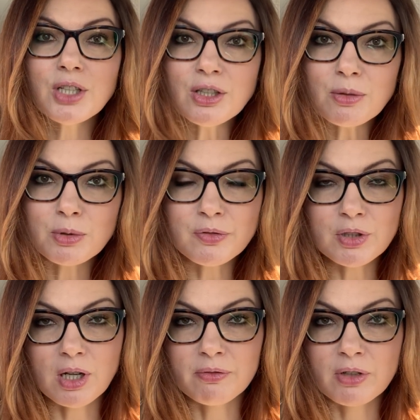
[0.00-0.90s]
Dzień dobry,
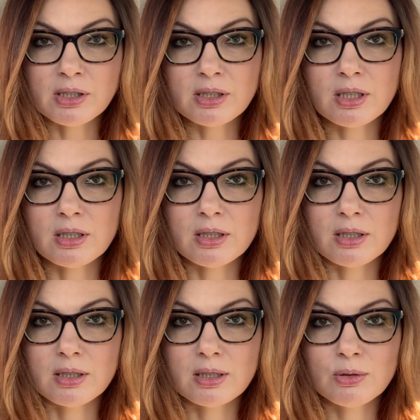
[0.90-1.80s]
witam Was.
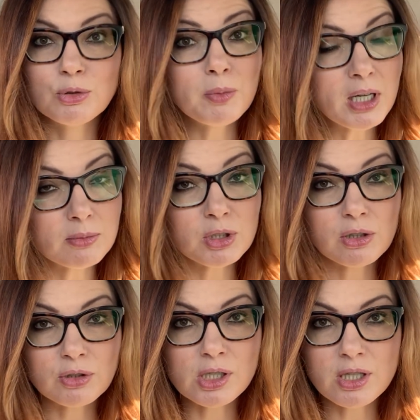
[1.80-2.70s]
E, uśmiecham się,
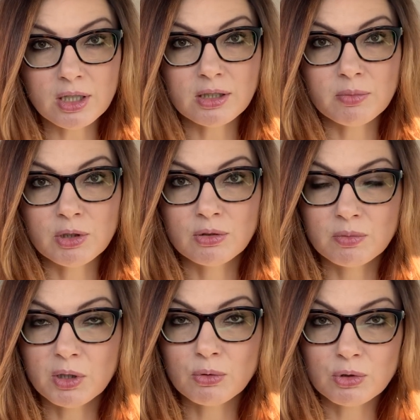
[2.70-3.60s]
chociaż nie jest mi do
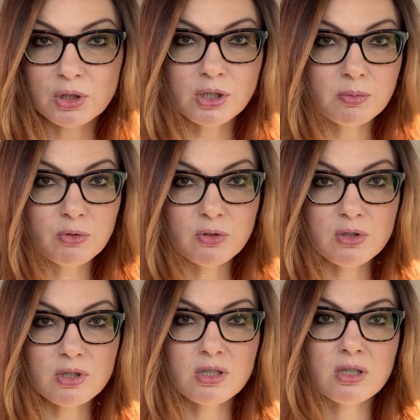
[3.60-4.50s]
śmiechu. Szczerze
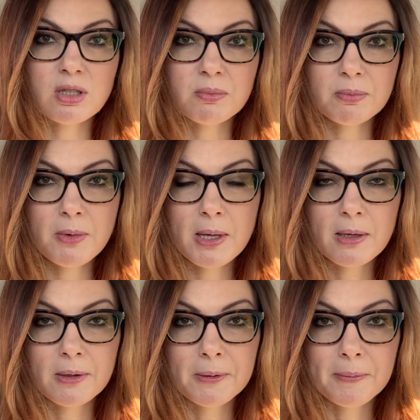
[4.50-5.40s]
mówiąc, jestem
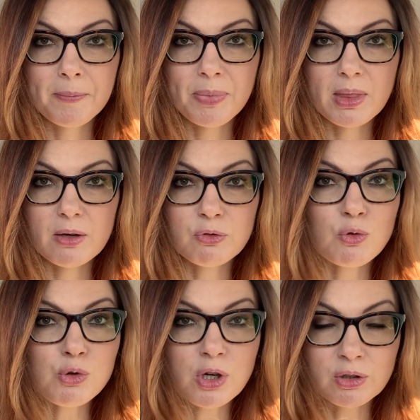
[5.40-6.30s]

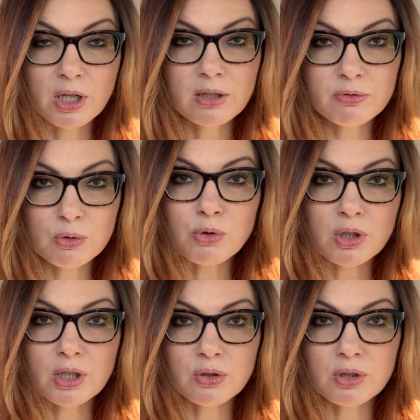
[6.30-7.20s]
wkurzona.
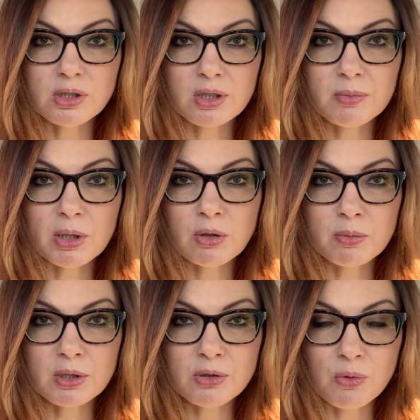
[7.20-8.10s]
Wkurzona to jest chyba
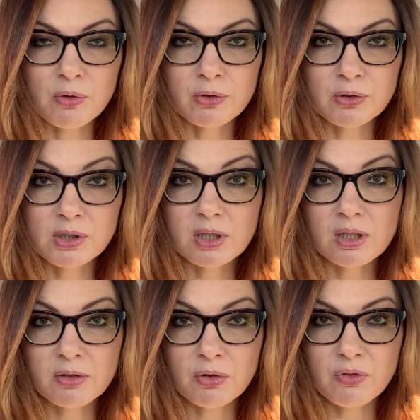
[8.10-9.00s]
dobre słowo.
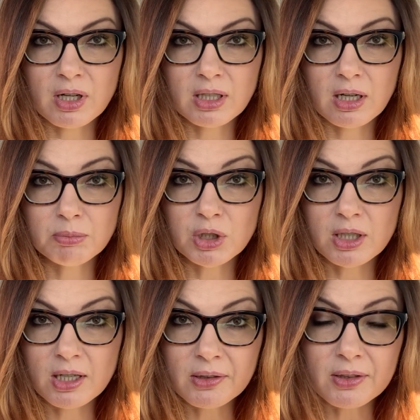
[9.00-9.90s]
Zdenerwowana,
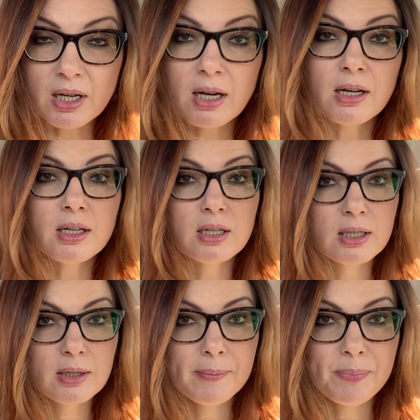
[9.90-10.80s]
przejęta.
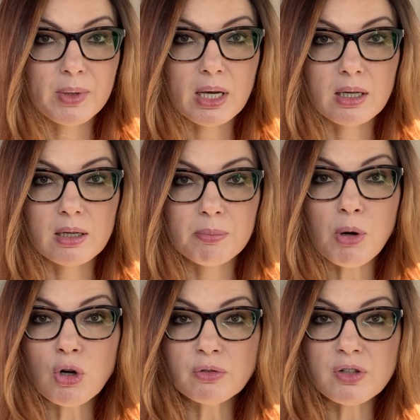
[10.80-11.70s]
E,
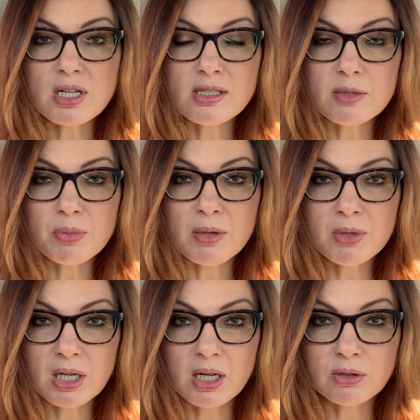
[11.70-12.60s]
po konferencji
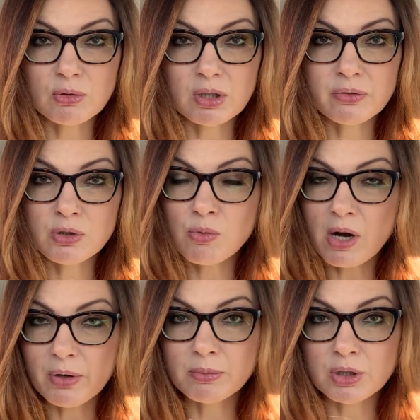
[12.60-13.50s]
premiera, której
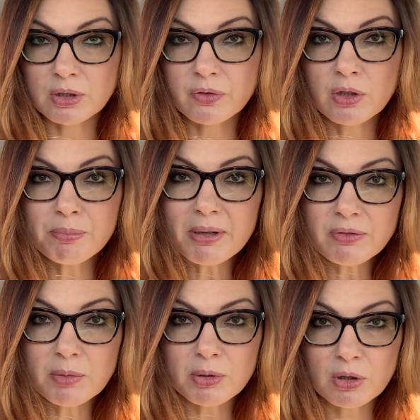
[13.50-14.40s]
wysłuchałam przed chwilą,
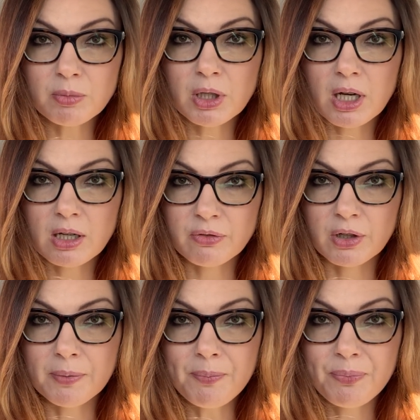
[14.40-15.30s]
pewnie podobnie jak
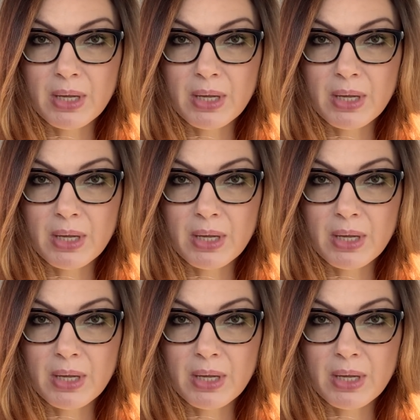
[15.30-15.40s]
Wy,